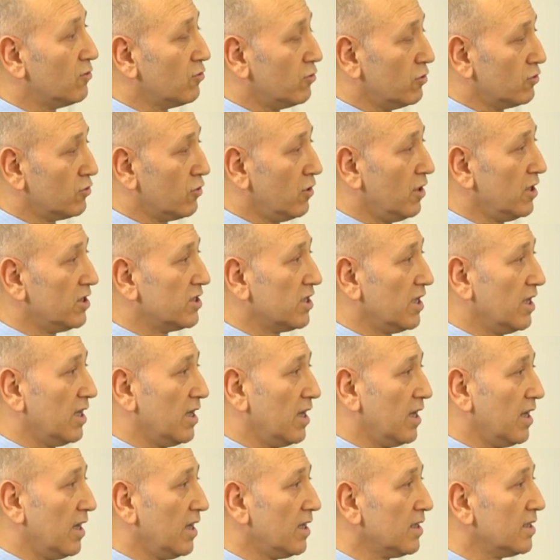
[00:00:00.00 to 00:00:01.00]
kontrole
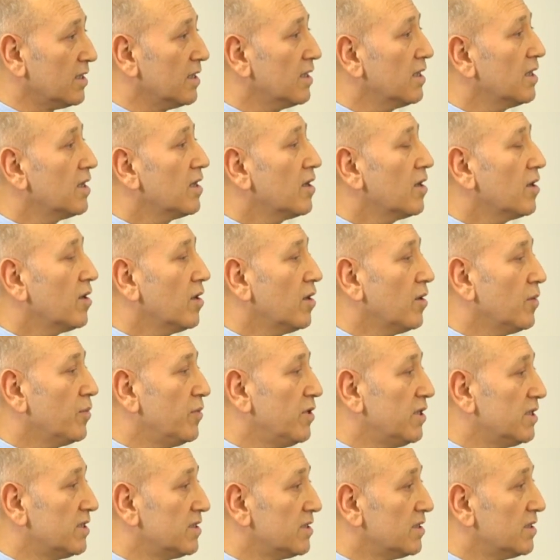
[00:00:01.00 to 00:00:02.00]
çağırarak e,
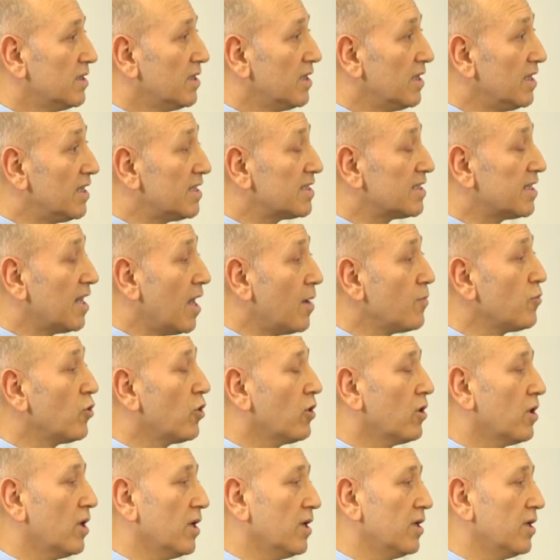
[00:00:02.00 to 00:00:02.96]
bir izlem yoluna